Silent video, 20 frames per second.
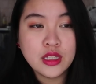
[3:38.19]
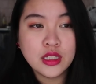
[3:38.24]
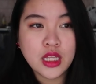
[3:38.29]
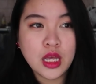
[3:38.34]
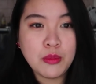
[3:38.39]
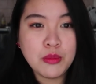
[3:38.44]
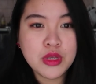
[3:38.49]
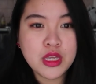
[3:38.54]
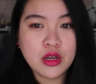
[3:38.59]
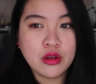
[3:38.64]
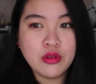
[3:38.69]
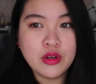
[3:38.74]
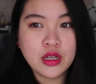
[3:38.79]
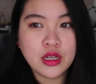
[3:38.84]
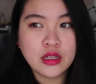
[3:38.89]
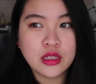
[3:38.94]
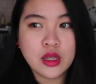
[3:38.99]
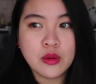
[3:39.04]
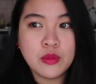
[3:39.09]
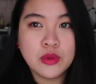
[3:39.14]
他们也会
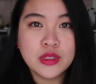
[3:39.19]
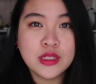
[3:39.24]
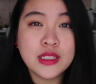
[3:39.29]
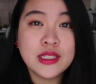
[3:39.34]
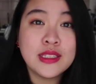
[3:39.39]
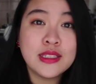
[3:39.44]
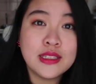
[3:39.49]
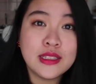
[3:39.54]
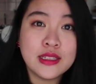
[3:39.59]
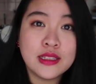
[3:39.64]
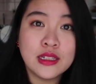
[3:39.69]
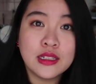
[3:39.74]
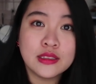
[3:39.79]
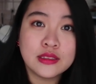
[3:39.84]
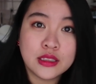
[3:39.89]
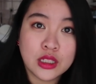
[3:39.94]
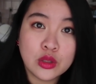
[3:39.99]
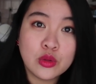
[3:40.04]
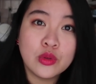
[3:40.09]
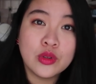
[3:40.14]
跟他们自己的
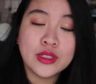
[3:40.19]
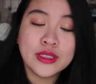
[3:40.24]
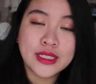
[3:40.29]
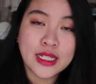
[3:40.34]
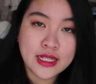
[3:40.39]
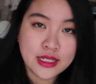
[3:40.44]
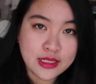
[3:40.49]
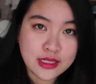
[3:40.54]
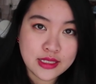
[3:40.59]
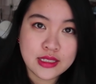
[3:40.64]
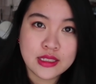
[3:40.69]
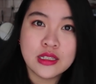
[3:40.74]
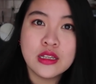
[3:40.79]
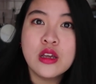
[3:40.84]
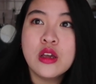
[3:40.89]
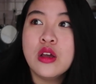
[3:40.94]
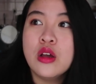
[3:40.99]
德国人在一起，